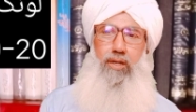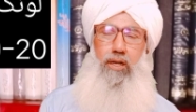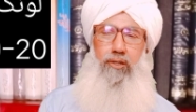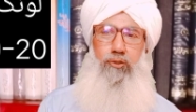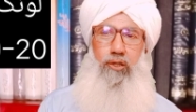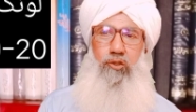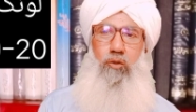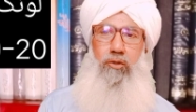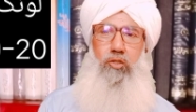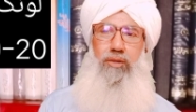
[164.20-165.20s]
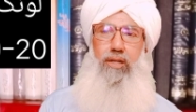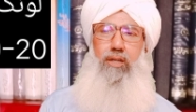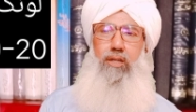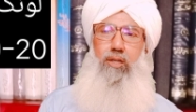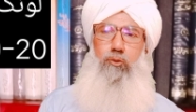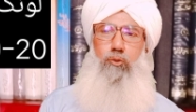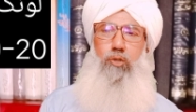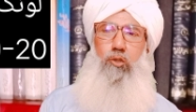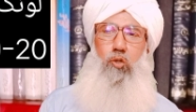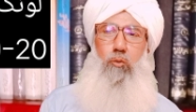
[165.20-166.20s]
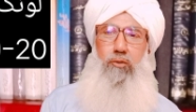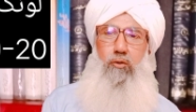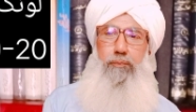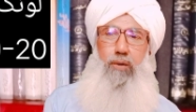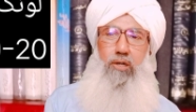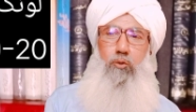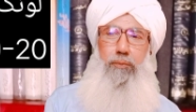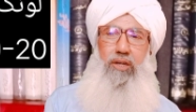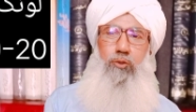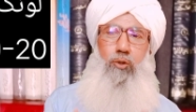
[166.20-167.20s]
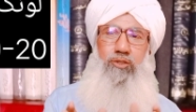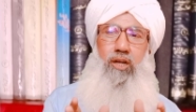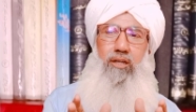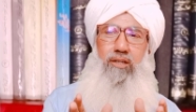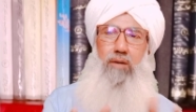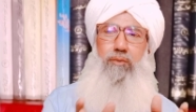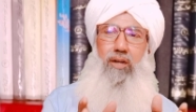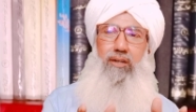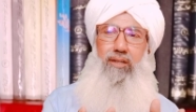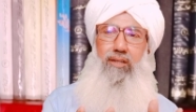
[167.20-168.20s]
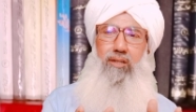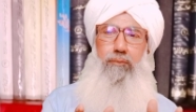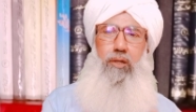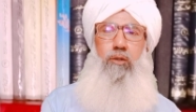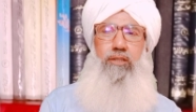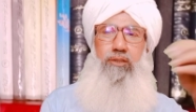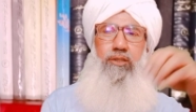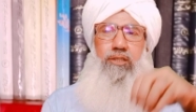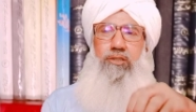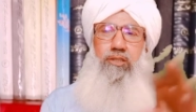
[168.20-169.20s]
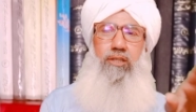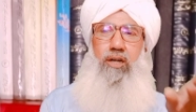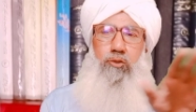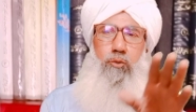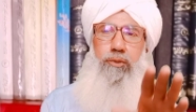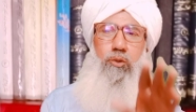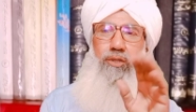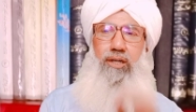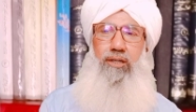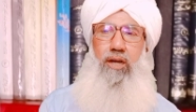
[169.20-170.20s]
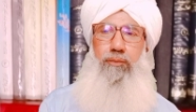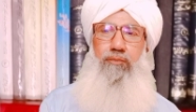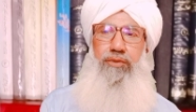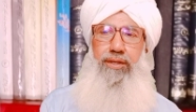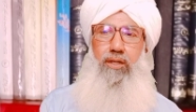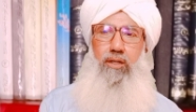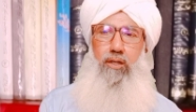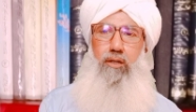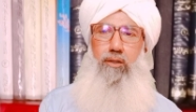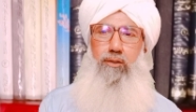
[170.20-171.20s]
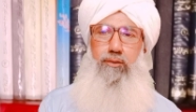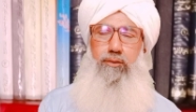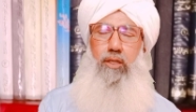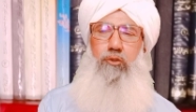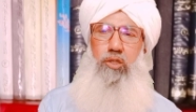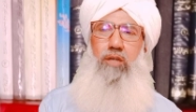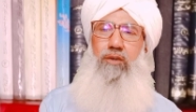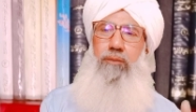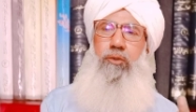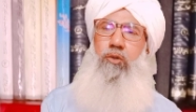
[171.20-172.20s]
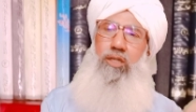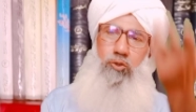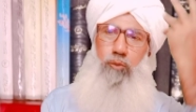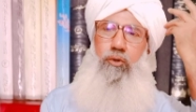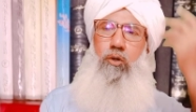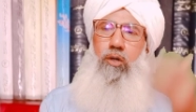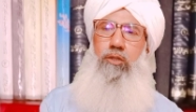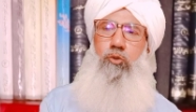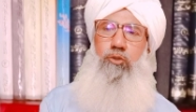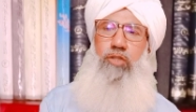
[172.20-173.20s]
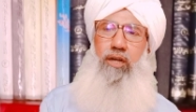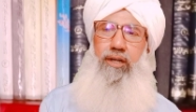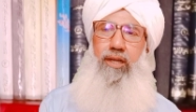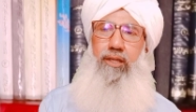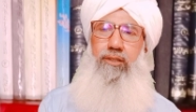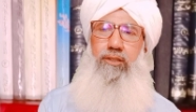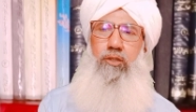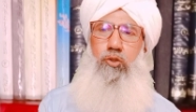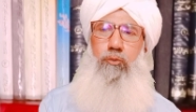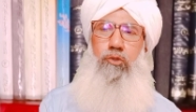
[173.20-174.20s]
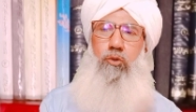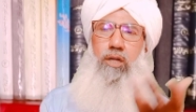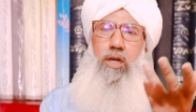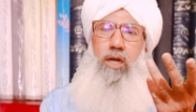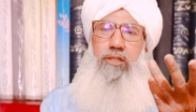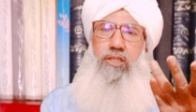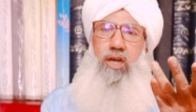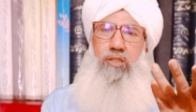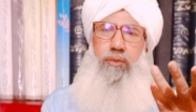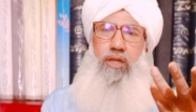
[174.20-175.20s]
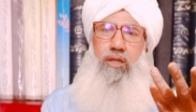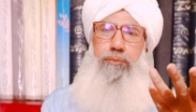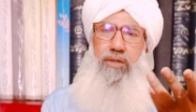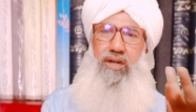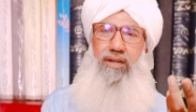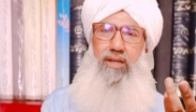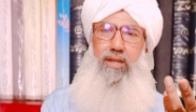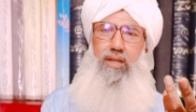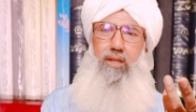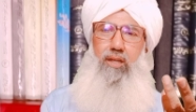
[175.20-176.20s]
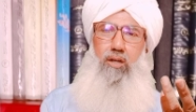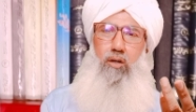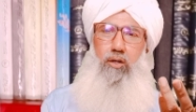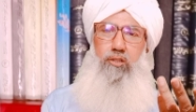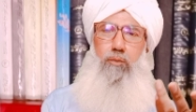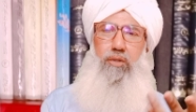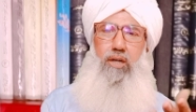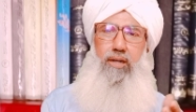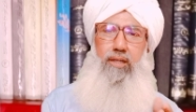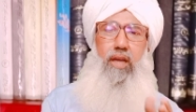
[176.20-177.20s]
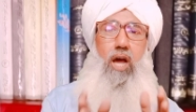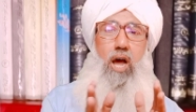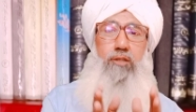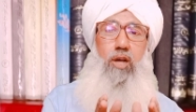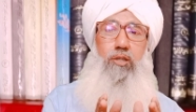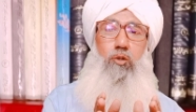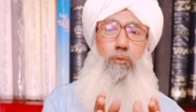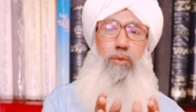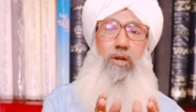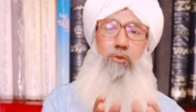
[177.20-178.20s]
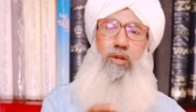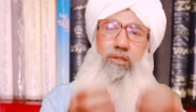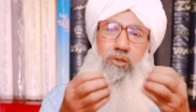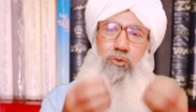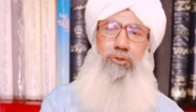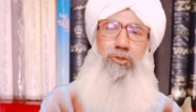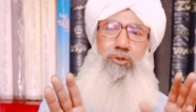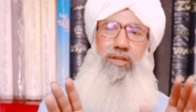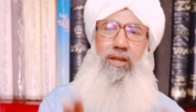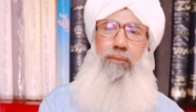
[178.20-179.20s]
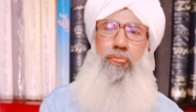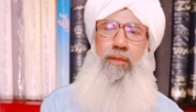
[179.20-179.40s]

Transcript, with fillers: अगर सर्दियों का मौसम है ना तो सर्दियों के मौसम में पानी को पहले थोड़ा सा गर्म कर लें फिर इनके अंदर ये चीज़ें रात को भिगो के रख लें आप या दिन के वक्त भिगो लें सुबह इसको छानना है यानी सुबह इसको ना हल्की आँख पर पकाना है और इतना पकाना है कि आधा किलो पानी जो है ना ये खुश्क हो जाए